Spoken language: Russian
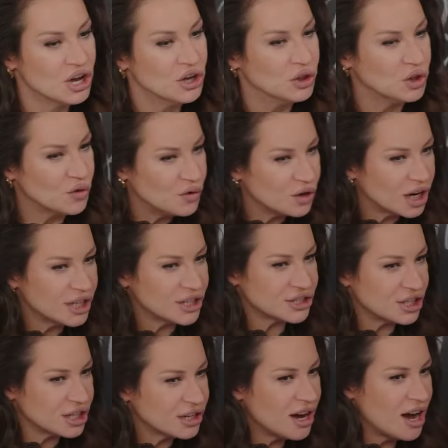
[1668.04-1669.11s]
ну вы, конечно,
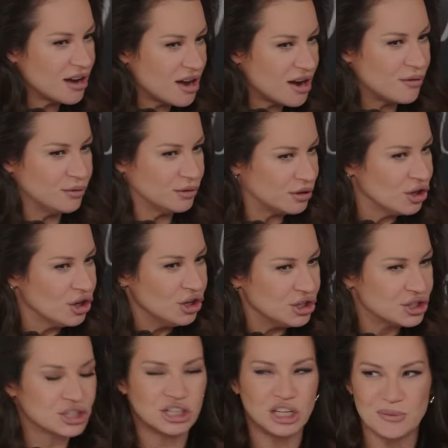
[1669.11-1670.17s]
такая, как вот из
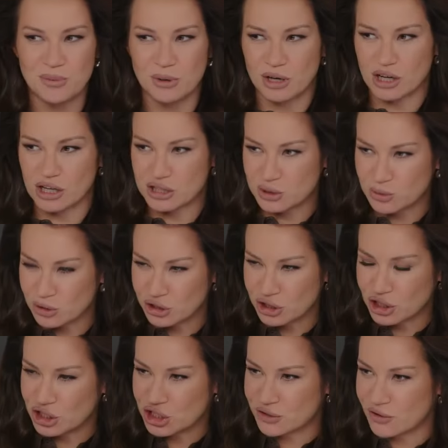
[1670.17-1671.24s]
клипа «Красотка»,
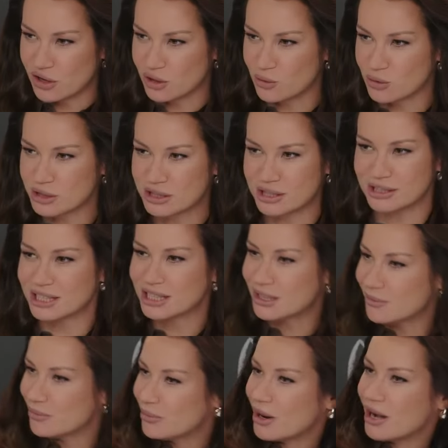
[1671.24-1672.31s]
рыжеволосая, на
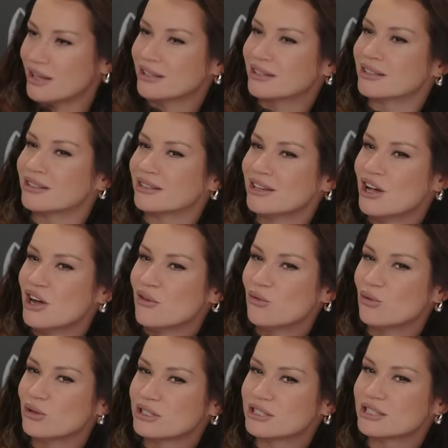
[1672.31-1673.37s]
там байке,
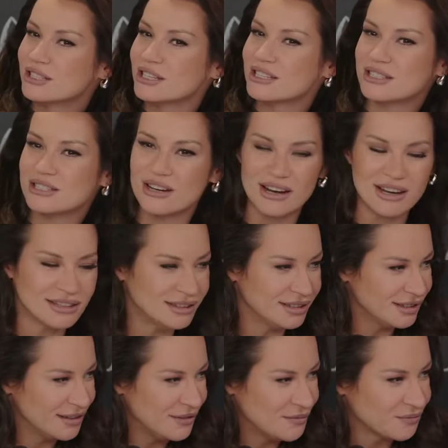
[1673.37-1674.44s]
волосы назад.
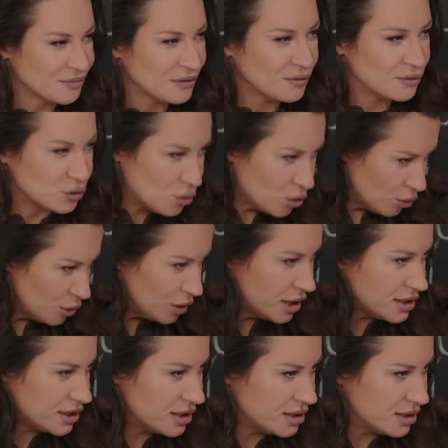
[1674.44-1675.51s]
В школу
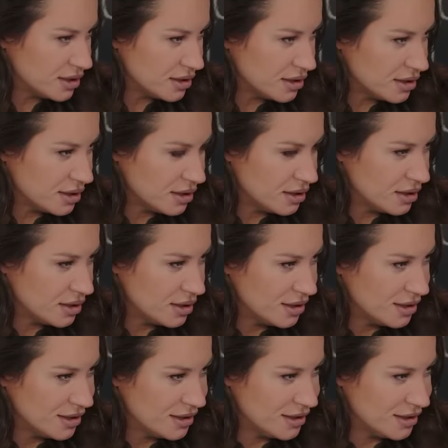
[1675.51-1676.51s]
ездите? отпускай.